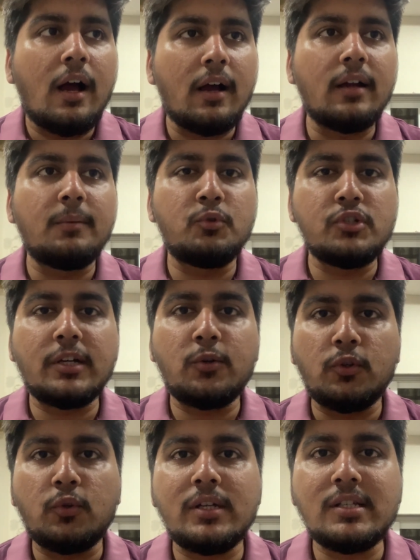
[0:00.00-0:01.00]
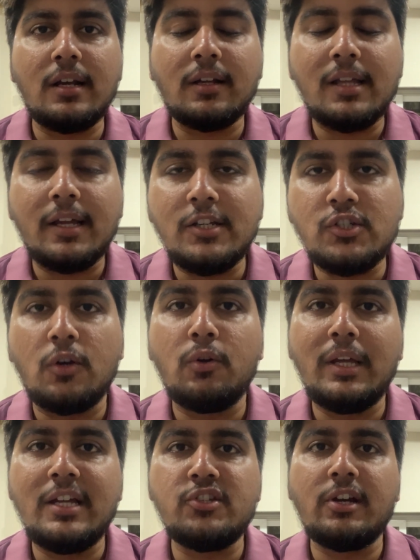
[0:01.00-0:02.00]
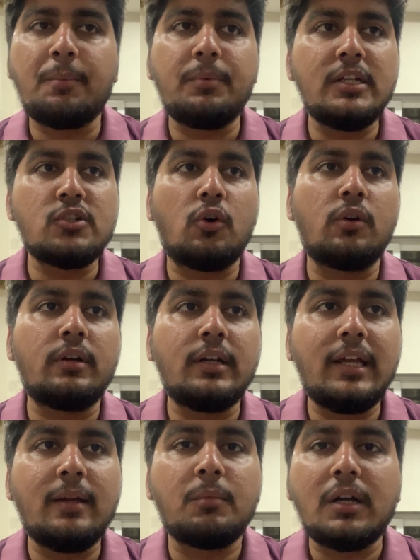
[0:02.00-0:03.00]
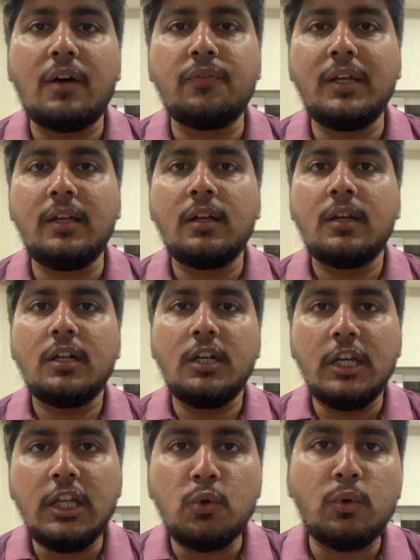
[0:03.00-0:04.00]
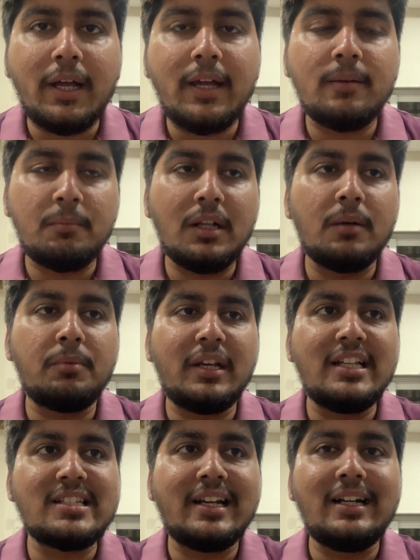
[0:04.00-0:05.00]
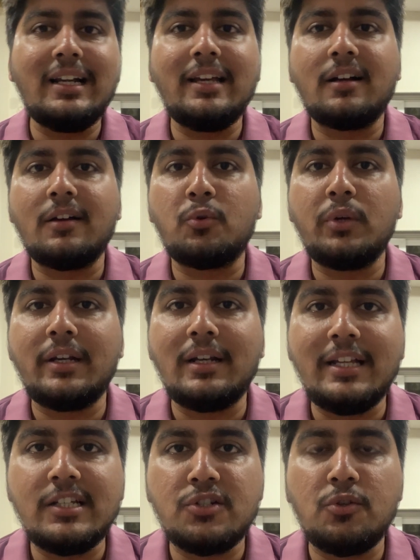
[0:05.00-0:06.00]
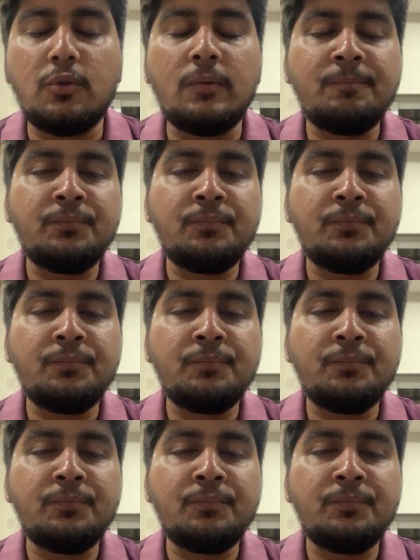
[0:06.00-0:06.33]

अगर मुझे खुद को ऐसा लगता है कि चलो ये जापनीज़ हॉरर गेम काफ़ी न्यू है मतलब रिसेंटली अगर कोई रिलीज हो